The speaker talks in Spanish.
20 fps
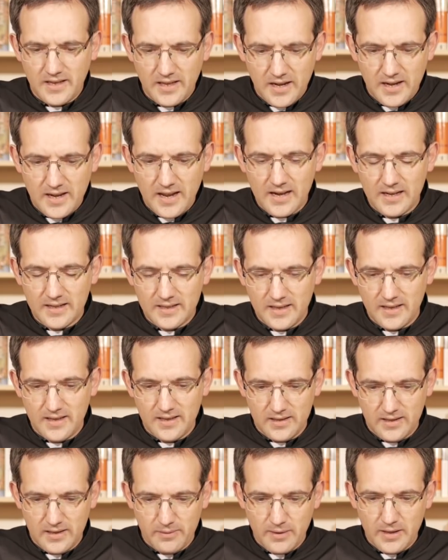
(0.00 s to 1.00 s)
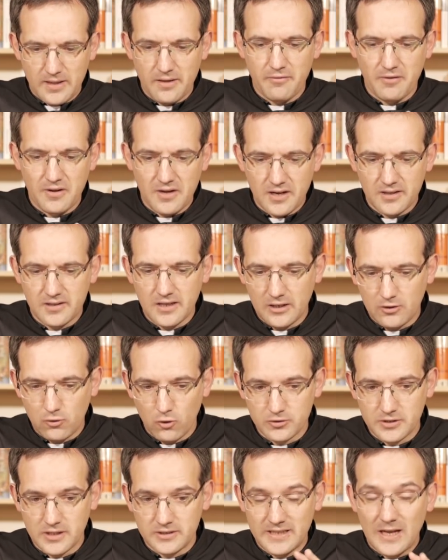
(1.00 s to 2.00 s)
general que, va a definir estas
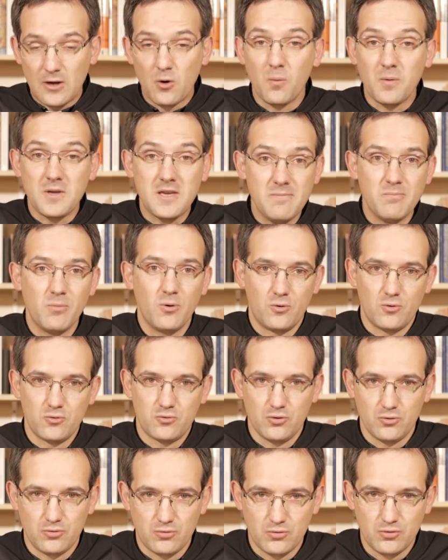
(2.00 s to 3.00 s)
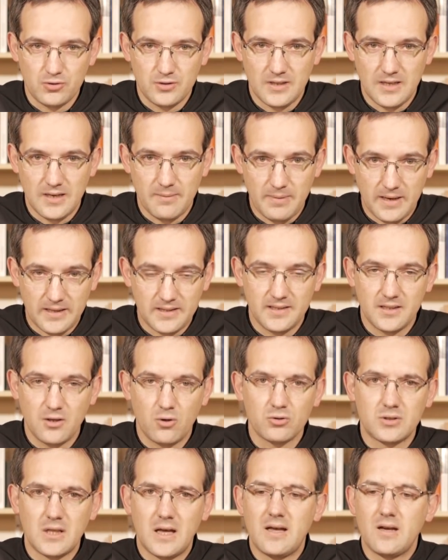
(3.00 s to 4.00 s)
cosas, ya lo vimos nosotros en la plática
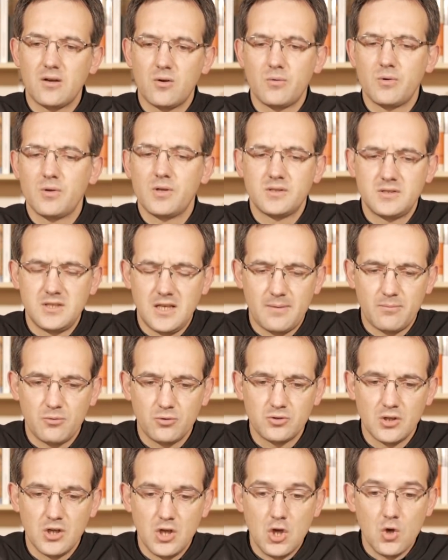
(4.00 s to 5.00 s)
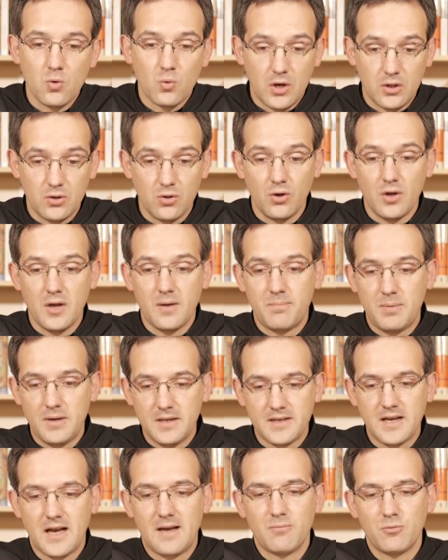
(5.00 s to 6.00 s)
octava, como decíamos, cuando
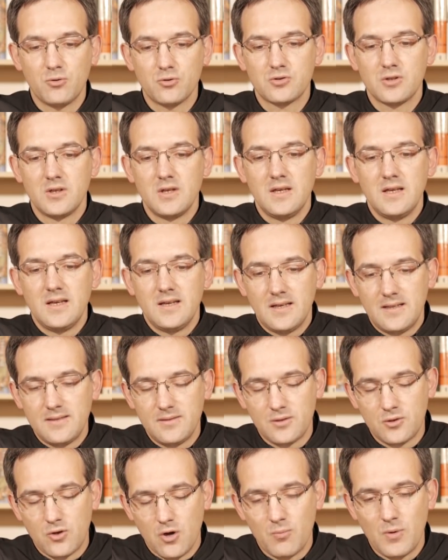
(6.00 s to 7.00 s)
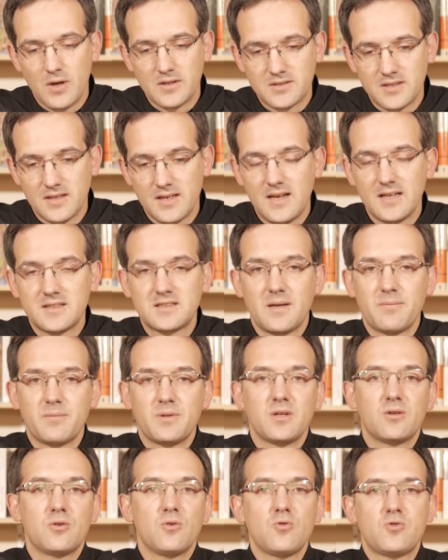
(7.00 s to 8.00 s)
explicamos cómo hacer el examen
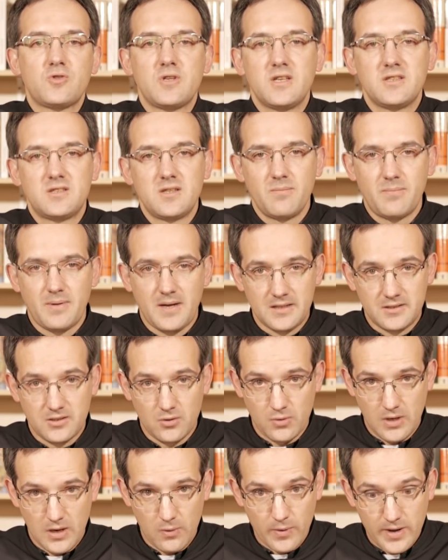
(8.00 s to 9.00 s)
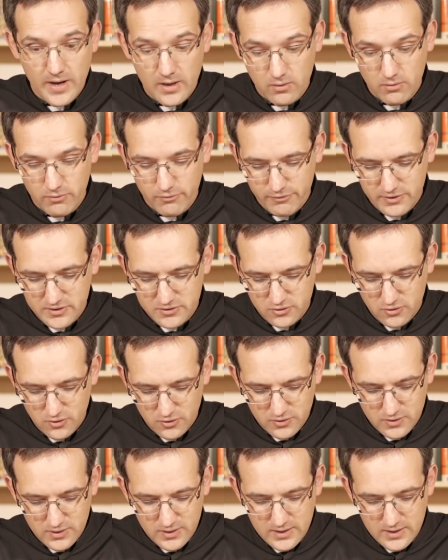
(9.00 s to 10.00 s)
de conciencia para hacer una buena
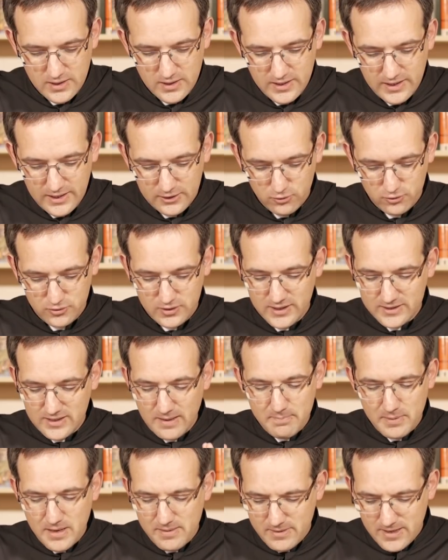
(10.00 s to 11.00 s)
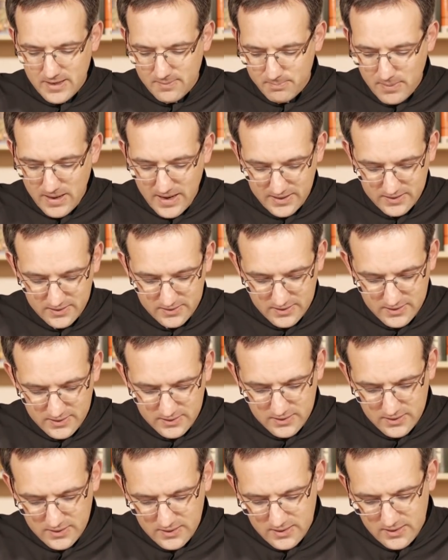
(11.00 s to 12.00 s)
confesión. Entonces, esa primera
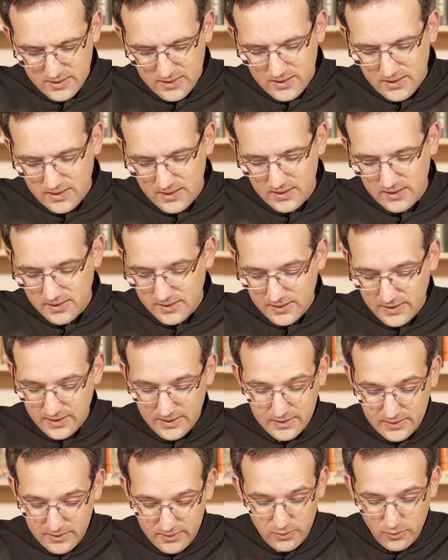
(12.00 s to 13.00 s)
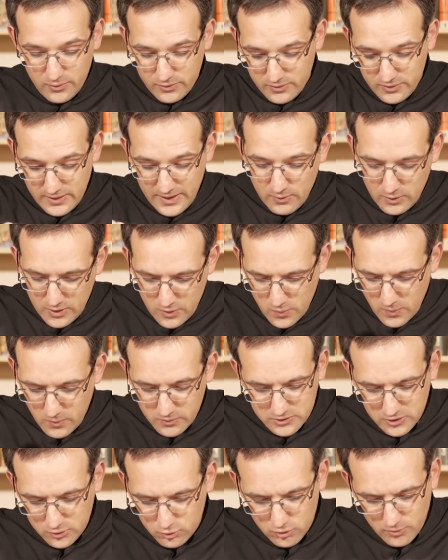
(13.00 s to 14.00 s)
parte, eh, que leo de nuevo
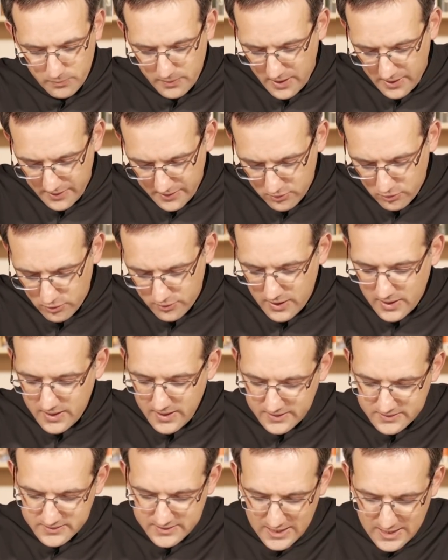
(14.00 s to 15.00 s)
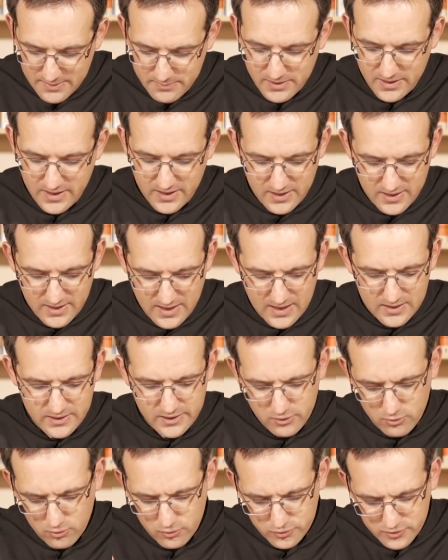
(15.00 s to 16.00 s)
el título para recordar, examen general
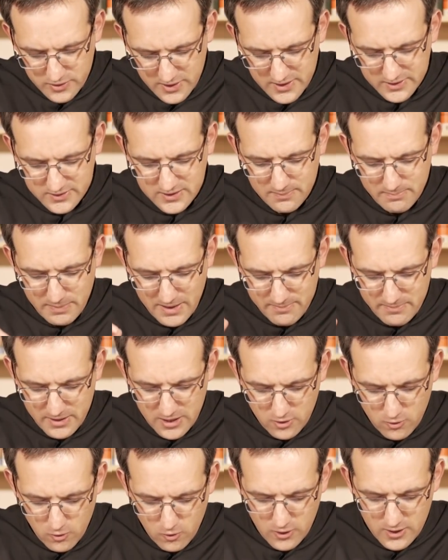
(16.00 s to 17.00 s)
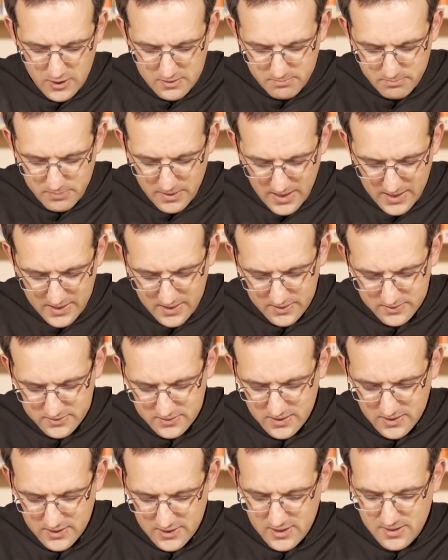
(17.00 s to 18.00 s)
de conciencia para mejor
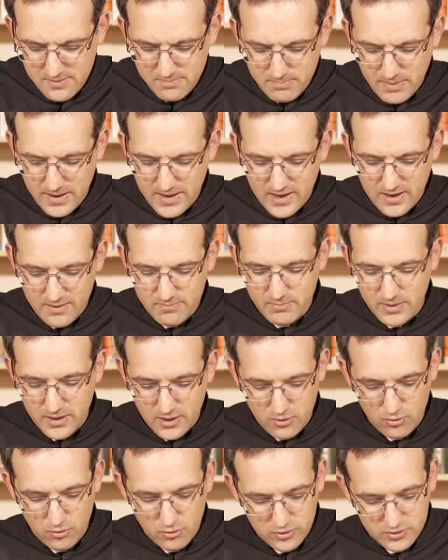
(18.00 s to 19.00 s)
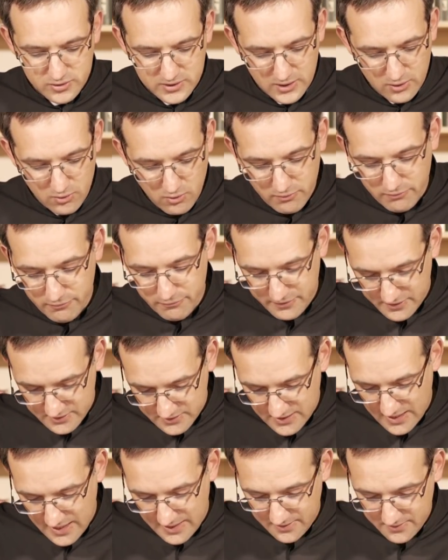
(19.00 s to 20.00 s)
limpiarse y para mejor se
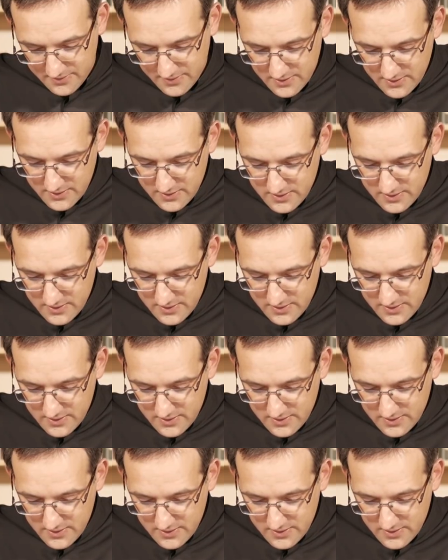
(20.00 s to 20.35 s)
confesar.